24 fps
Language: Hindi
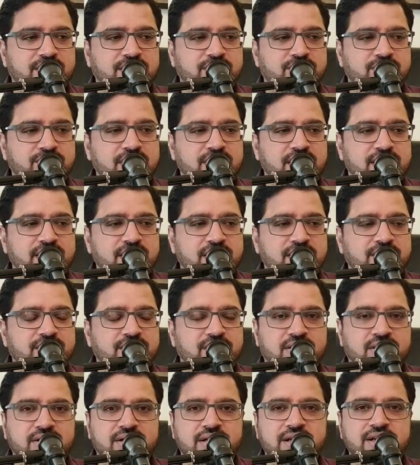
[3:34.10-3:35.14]
दुनिया की
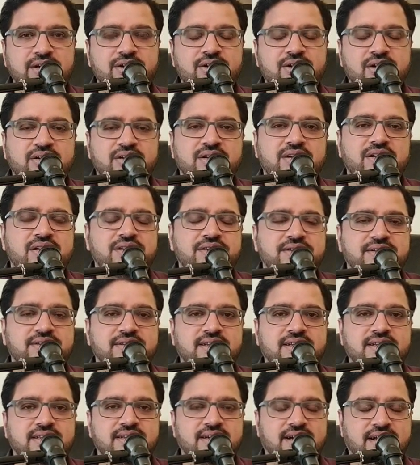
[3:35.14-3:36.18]
एक इंडोक्ट्रिनेशन
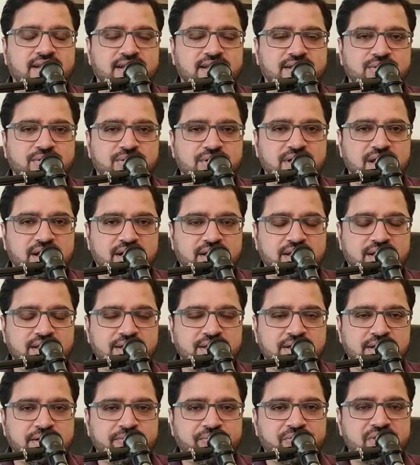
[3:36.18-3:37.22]
की जा रही है दुनिया के
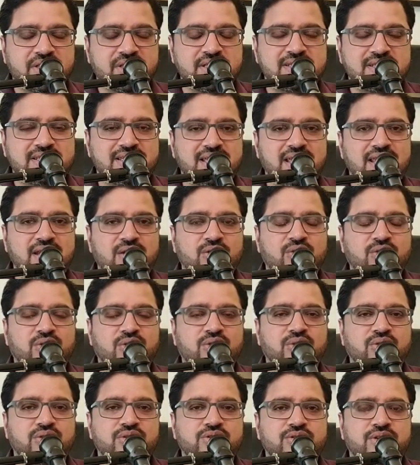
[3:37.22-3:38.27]
जहन को
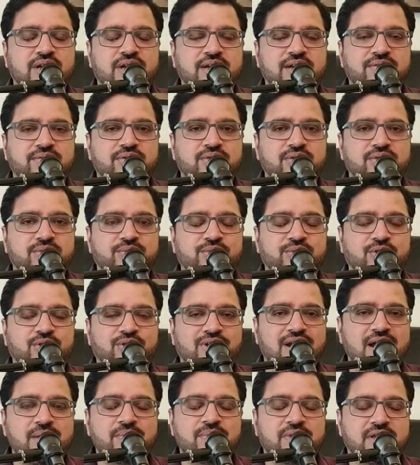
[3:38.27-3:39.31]
जो है वो
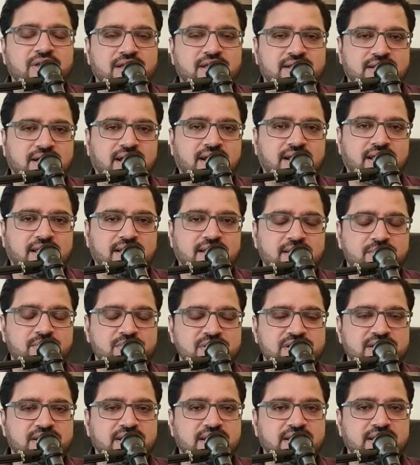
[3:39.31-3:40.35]
प्रोग्राम किया जा रहा है ये
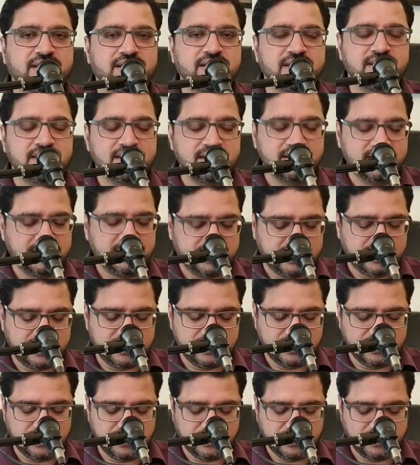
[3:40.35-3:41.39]
बेसिकली ये
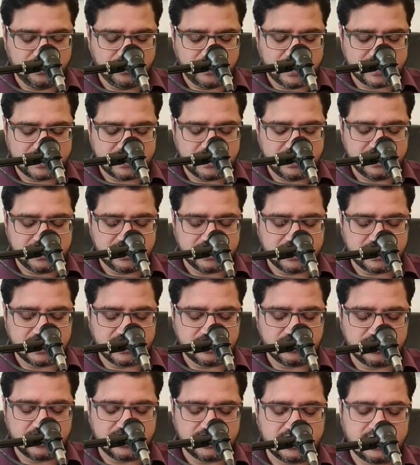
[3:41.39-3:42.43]
जो वैक्सीनेशन का
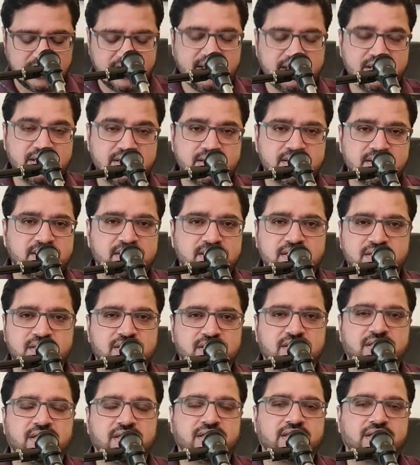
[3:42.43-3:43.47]
जो सिलसिला है इस
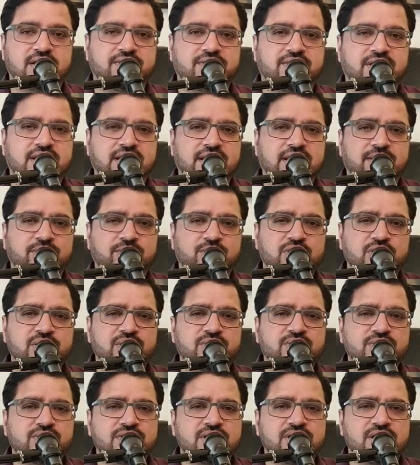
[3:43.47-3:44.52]
की तरफ आता है मुझे
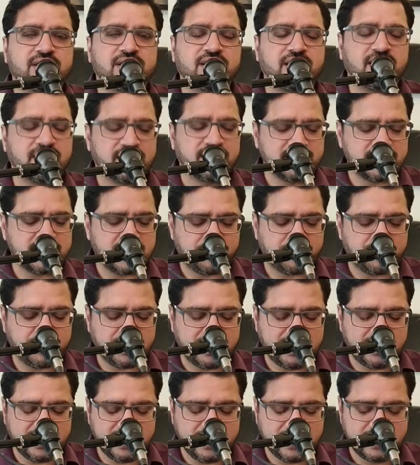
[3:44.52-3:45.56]
किसी ने कहा कि जी आपने
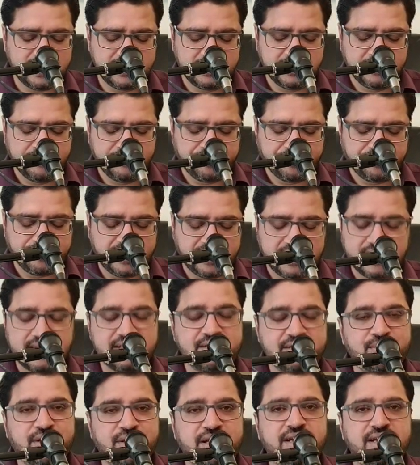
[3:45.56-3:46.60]
ली है मैंने कहा
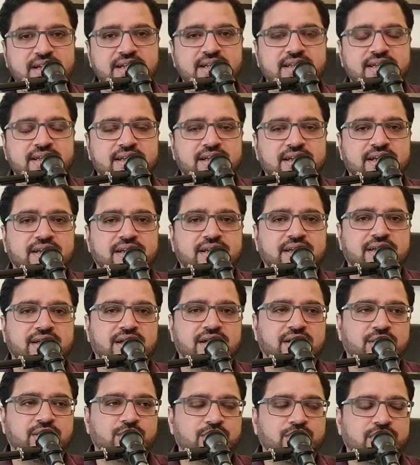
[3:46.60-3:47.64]
जी मैंने नहीं ली
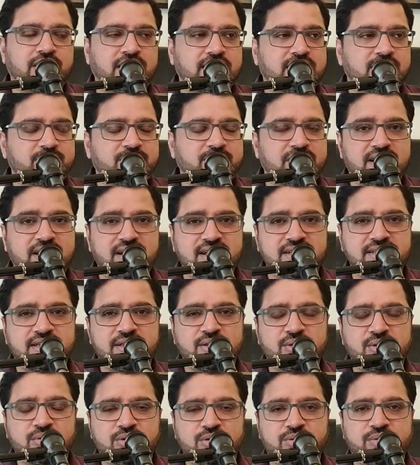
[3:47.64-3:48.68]
अगर कोई कहता है मैं लेना
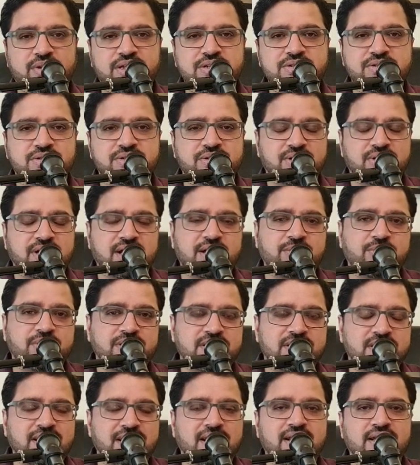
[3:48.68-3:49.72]
चाहता हूँ तो मैंने उसको कहा कि भाई
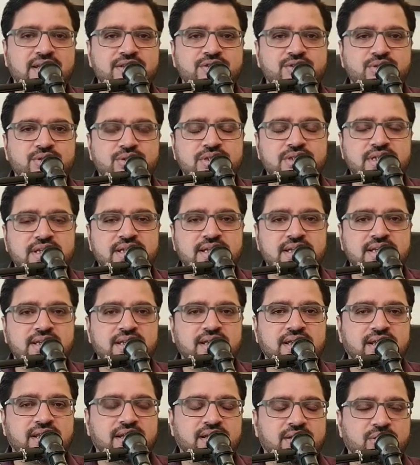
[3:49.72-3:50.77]
देख लें सोच लें
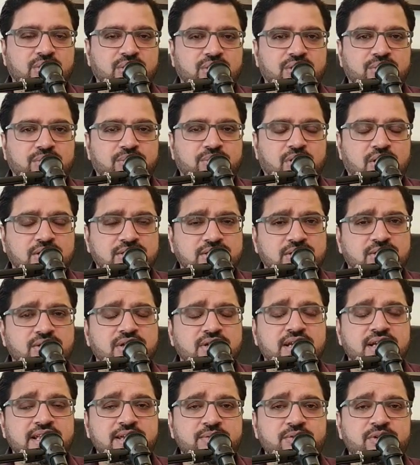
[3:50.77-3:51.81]
तो बहुत सारों
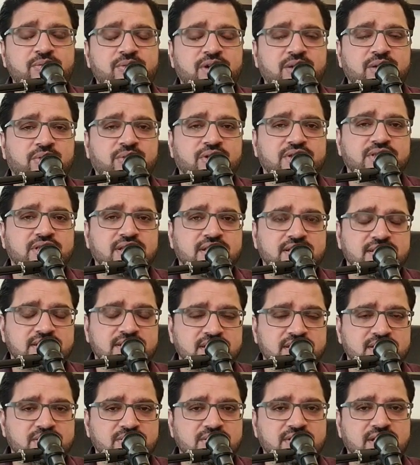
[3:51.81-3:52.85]
ने ली भी हमारे बहुत सारे
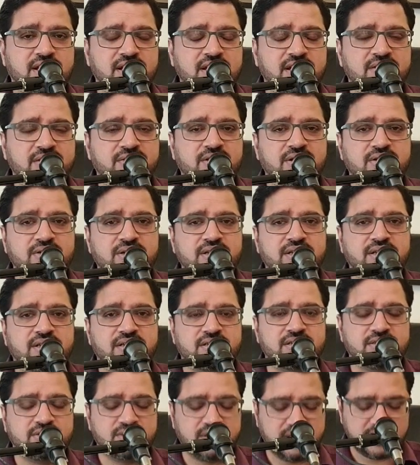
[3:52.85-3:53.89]
अजीज़ों जानने वालों ने
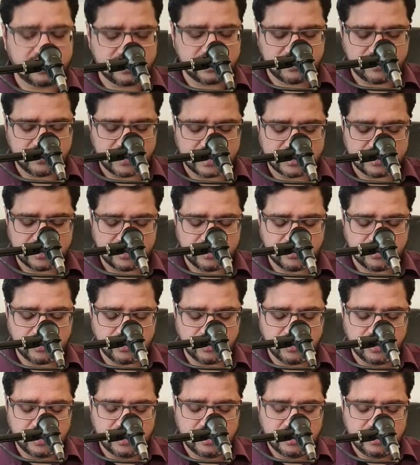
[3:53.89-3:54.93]
जो है इस वैक्सीन को
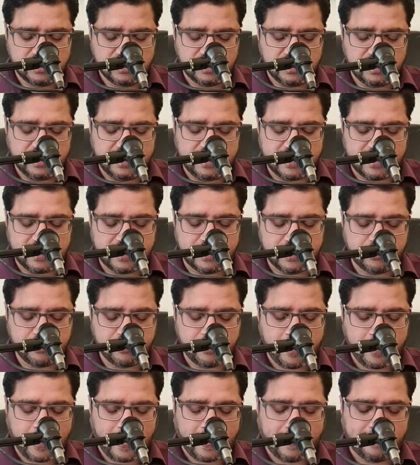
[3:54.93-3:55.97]
लिया है
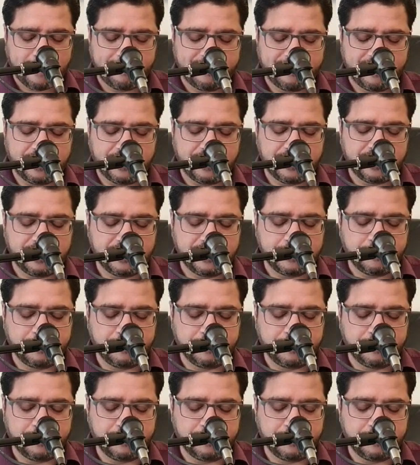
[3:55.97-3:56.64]
और